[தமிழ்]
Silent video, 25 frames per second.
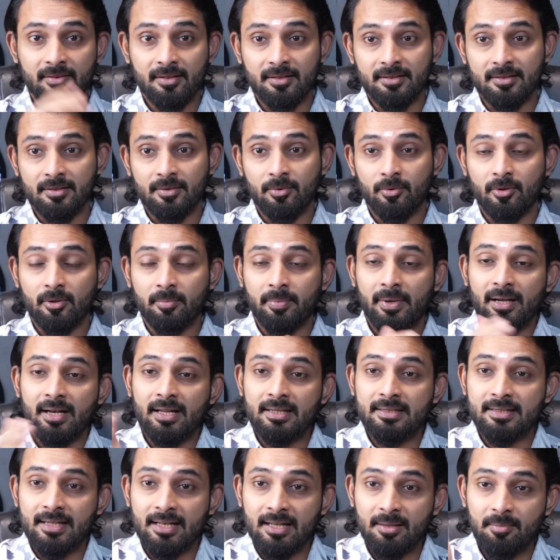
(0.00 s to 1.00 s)
வந்துச்சு ஒரு
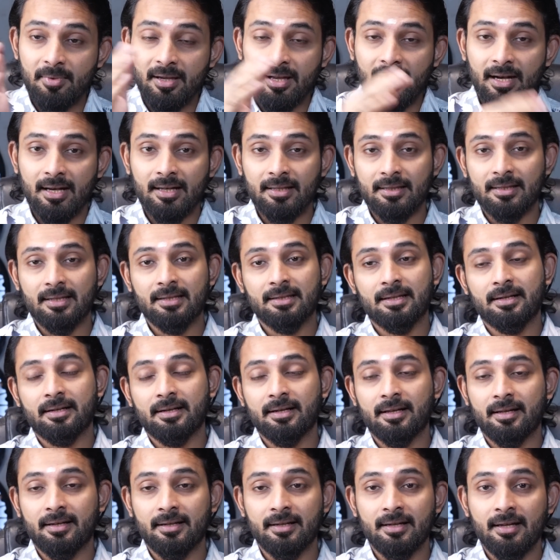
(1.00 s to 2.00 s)
பெண்ணை செல்லமாக கள்ளத்தில்
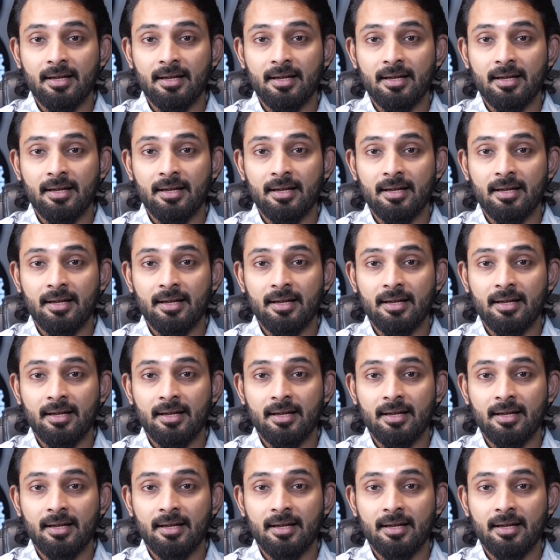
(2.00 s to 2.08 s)
தட்டினார்